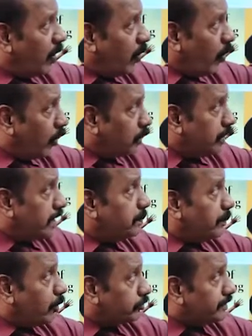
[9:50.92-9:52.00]
only
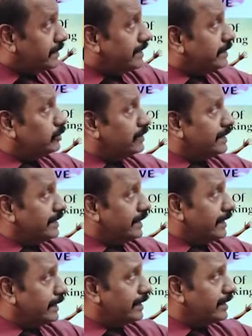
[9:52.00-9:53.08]
positive
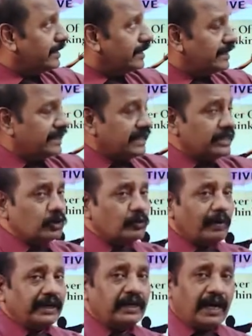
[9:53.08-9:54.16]
thinking into
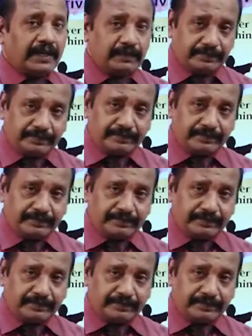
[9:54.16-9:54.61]
my life.